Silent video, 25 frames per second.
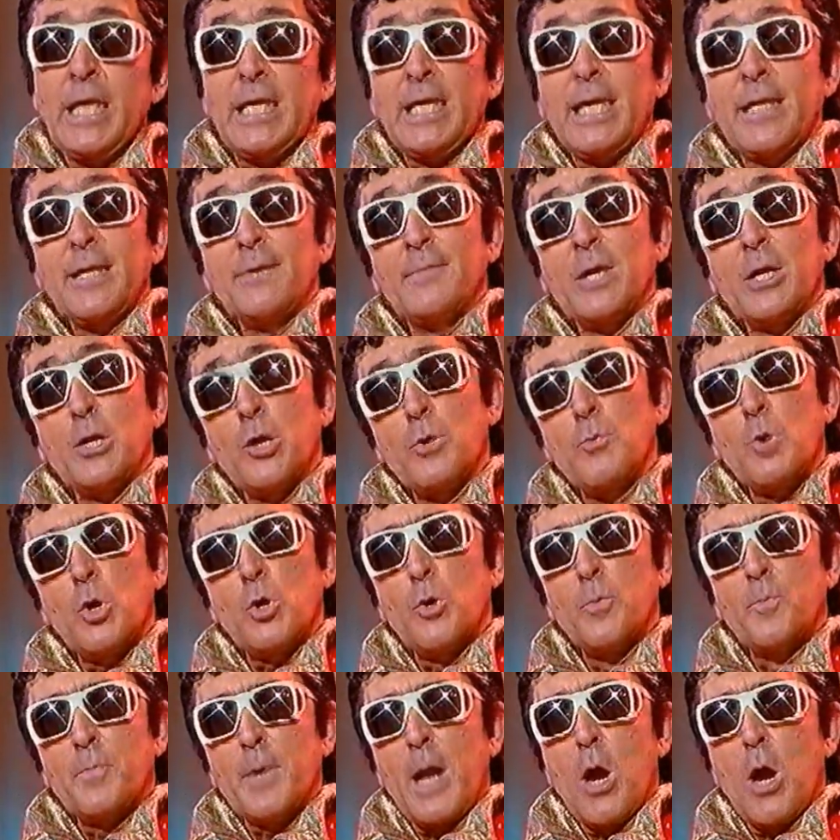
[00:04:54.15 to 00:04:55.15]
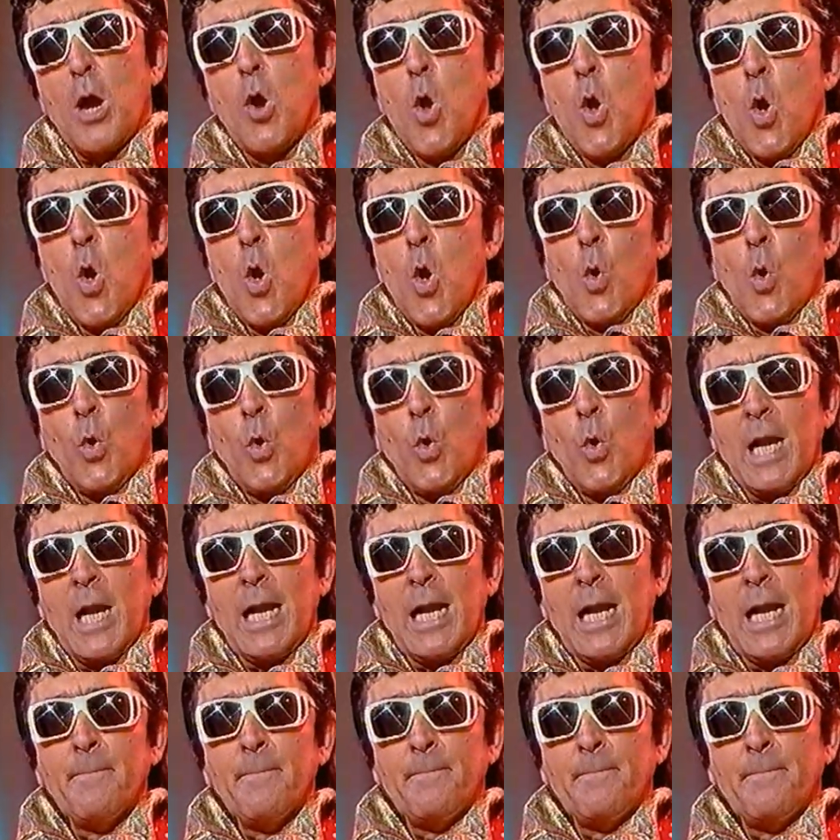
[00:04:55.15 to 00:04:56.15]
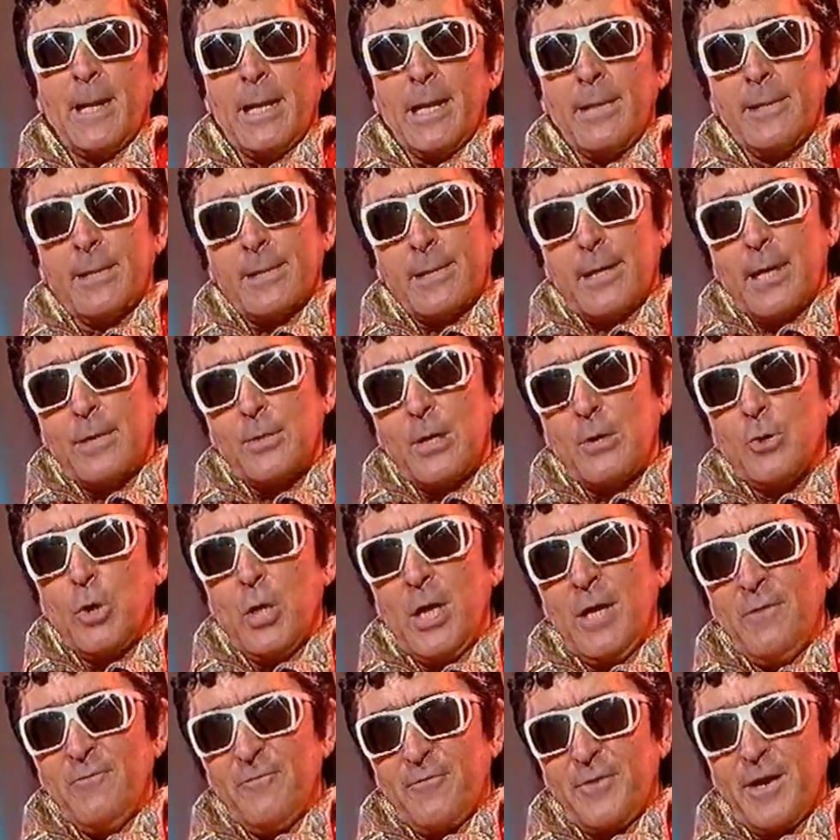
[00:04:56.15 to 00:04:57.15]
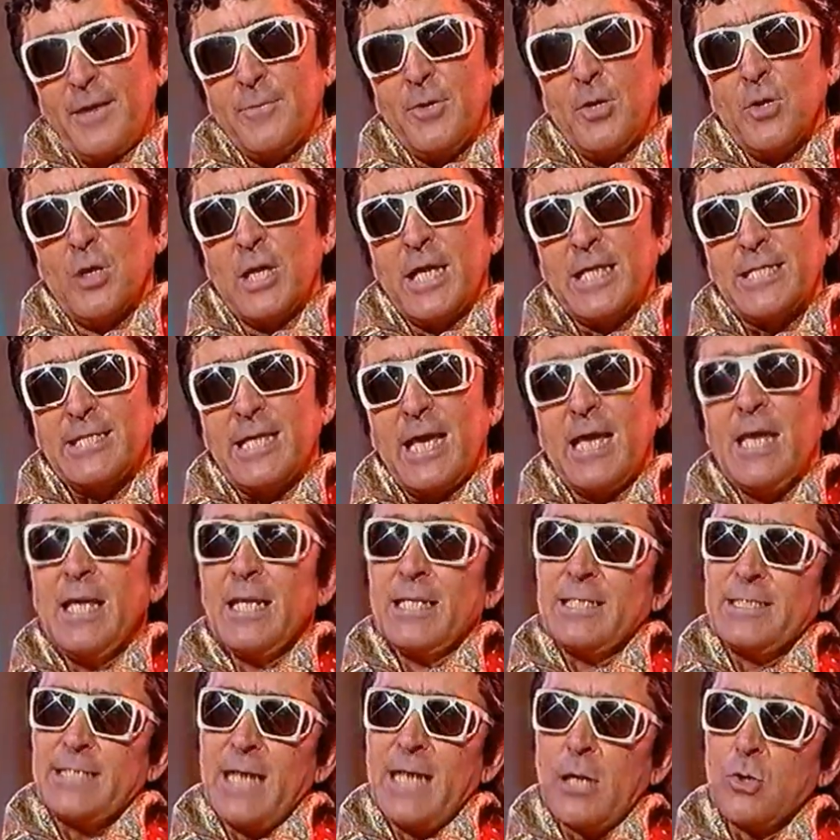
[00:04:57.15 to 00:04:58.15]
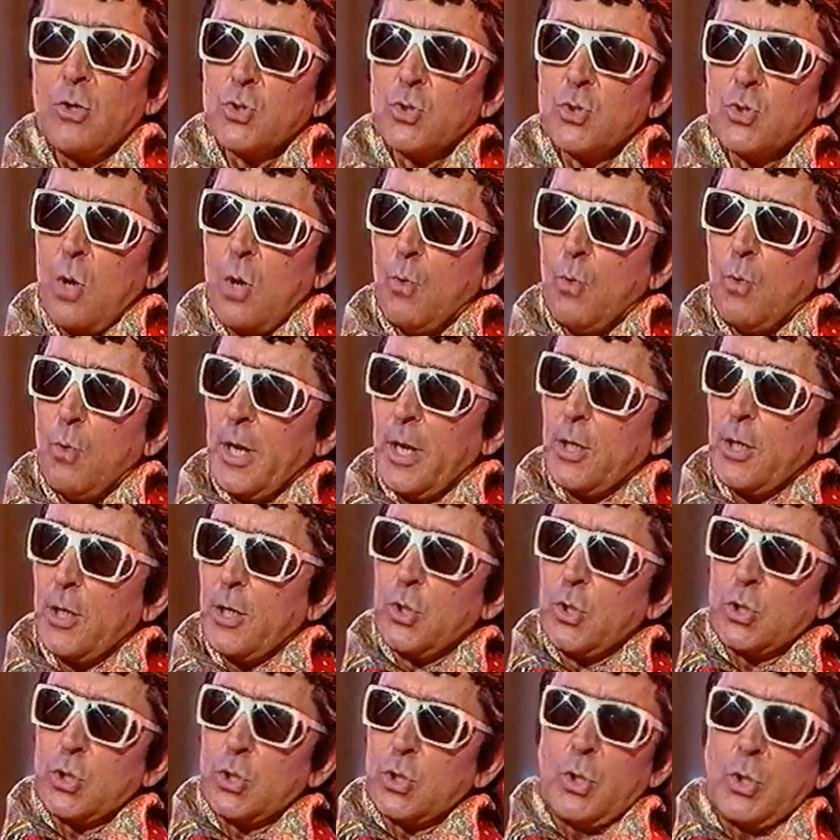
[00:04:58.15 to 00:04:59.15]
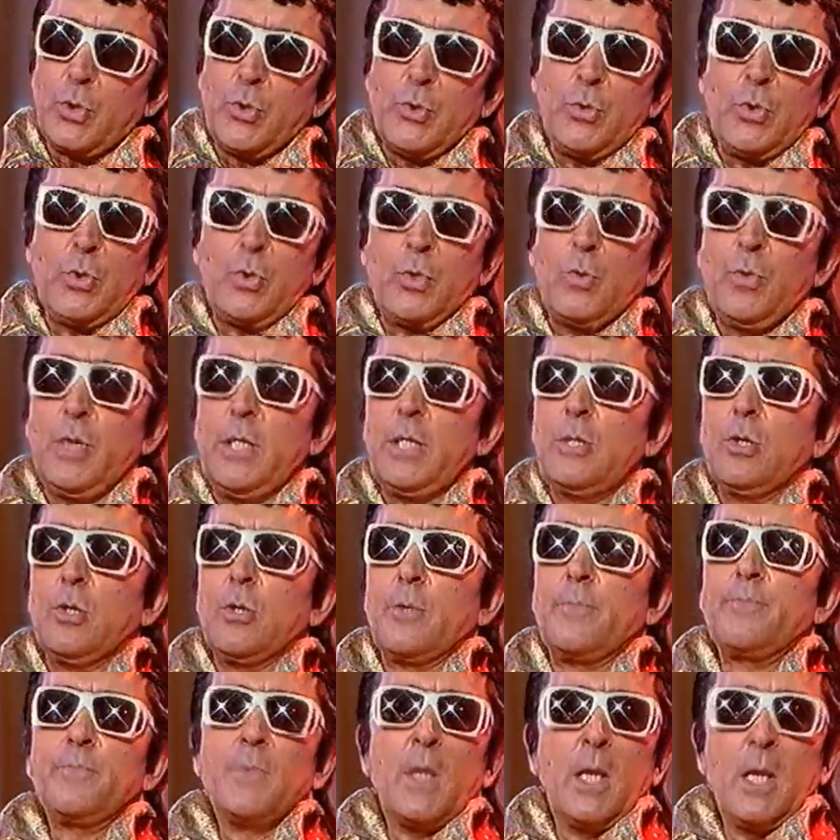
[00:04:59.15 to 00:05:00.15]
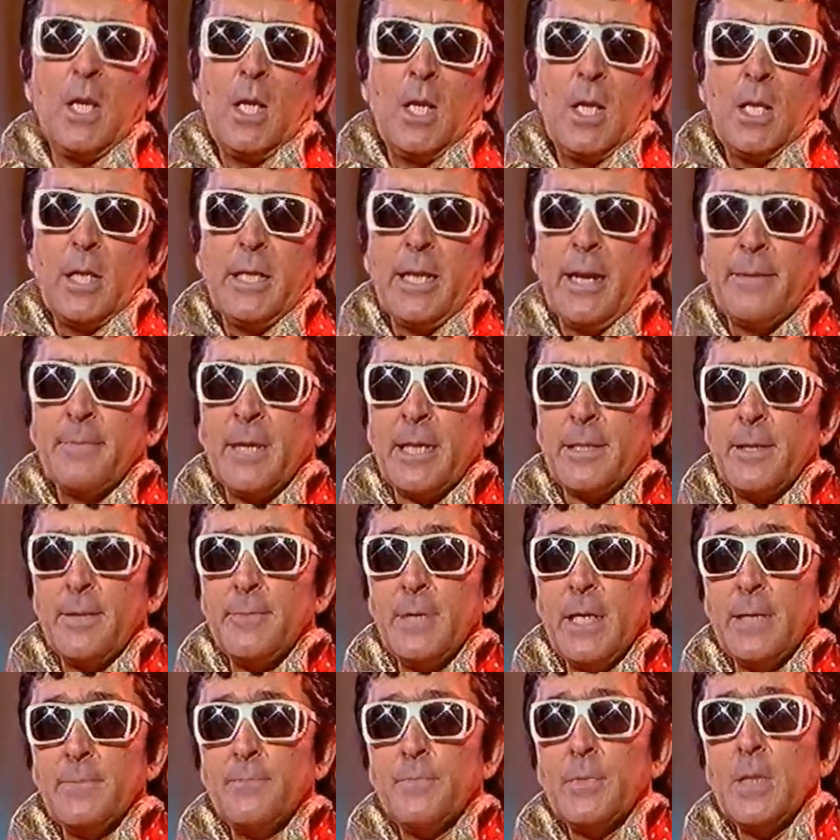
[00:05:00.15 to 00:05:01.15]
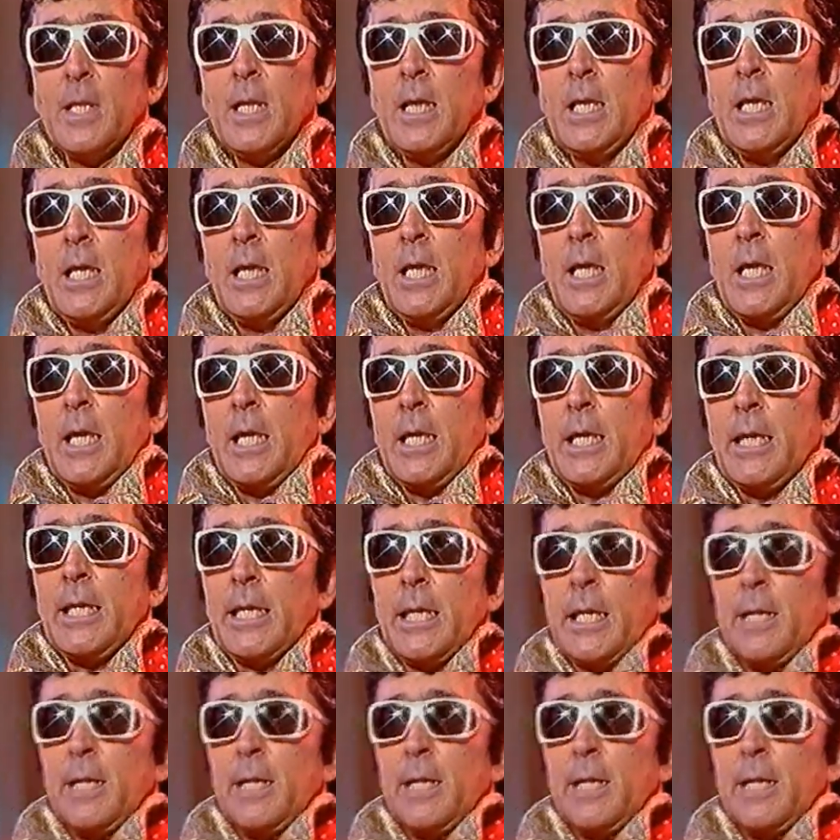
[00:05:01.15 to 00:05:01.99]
Y además nos hemos comprado una lámpara de rayos infravioleta ya con su agujero de ozono incluido, nada más de bien y